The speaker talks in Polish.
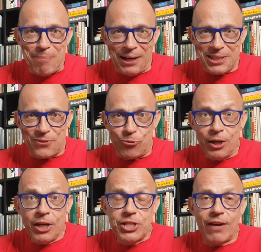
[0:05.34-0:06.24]
Państwu.
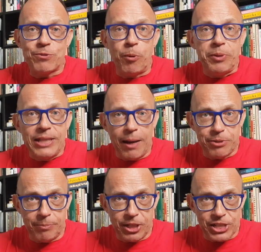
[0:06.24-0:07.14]
Czy ja wspominałem,
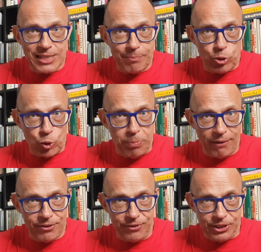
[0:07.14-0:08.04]
że mnie czasem coś
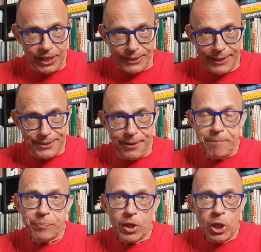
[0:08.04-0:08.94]
bawi w internecie?
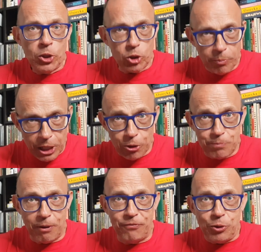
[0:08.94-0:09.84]
No to mnie
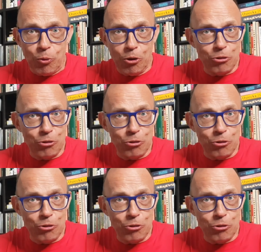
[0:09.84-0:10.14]
rozbawiło